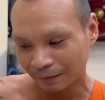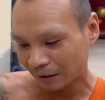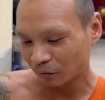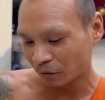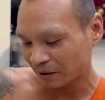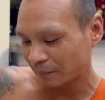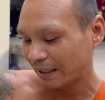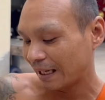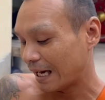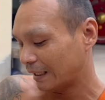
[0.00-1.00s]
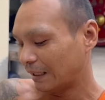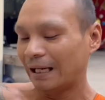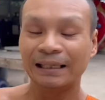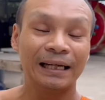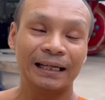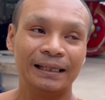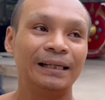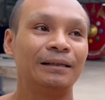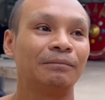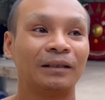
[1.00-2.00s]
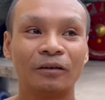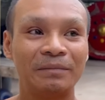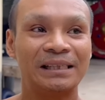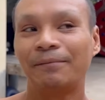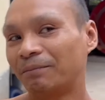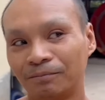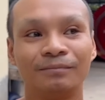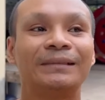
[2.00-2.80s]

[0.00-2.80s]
ว่าโยมโอมันจะมีราคาขนาดนี้มันก็ไม่ใช่แบบ